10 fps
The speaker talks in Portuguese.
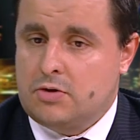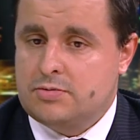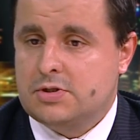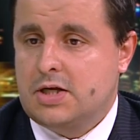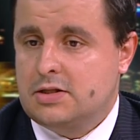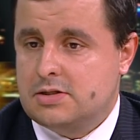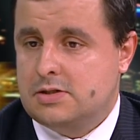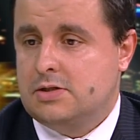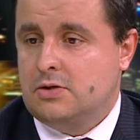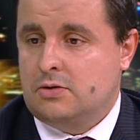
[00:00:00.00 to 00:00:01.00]
não
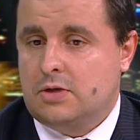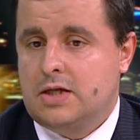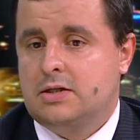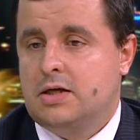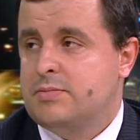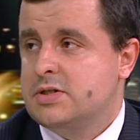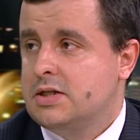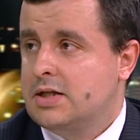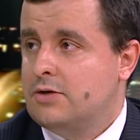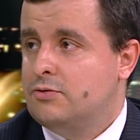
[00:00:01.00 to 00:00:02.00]
obstante Holanda
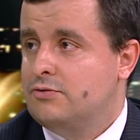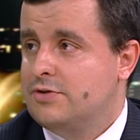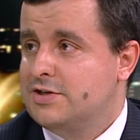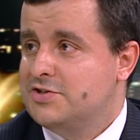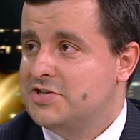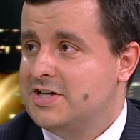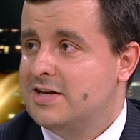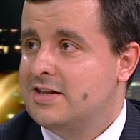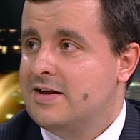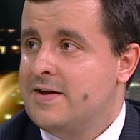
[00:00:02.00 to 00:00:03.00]
representar um governo de
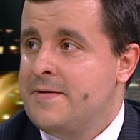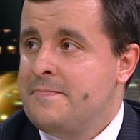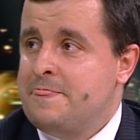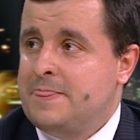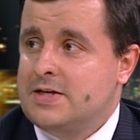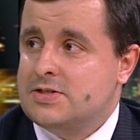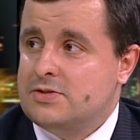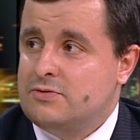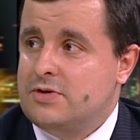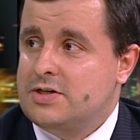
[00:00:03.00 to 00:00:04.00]
esquerda,
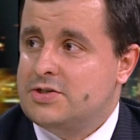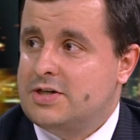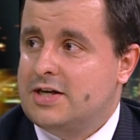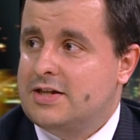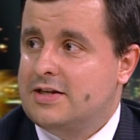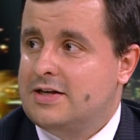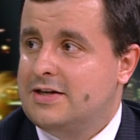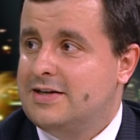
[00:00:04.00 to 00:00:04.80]
este São eixos que ainda